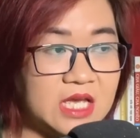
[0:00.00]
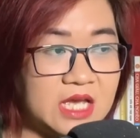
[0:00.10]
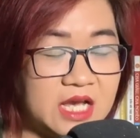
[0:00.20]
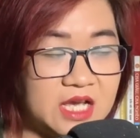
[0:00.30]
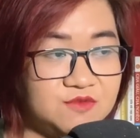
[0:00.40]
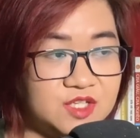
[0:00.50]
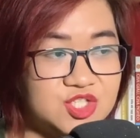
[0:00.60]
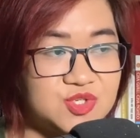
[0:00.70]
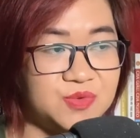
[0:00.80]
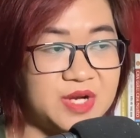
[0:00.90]
Hai vị
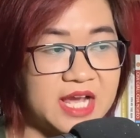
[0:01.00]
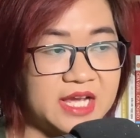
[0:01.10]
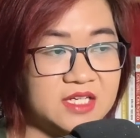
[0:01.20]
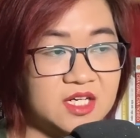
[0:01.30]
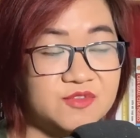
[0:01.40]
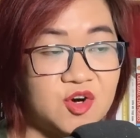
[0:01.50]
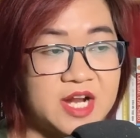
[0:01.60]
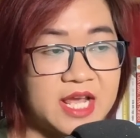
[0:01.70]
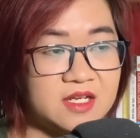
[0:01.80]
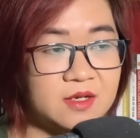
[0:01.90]
chủ đài ở võ
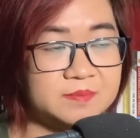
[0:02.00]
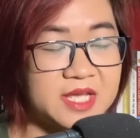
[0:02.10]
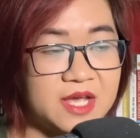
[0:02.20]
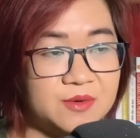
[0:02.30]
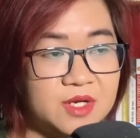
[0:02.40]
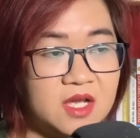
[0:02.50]
đài cấp cao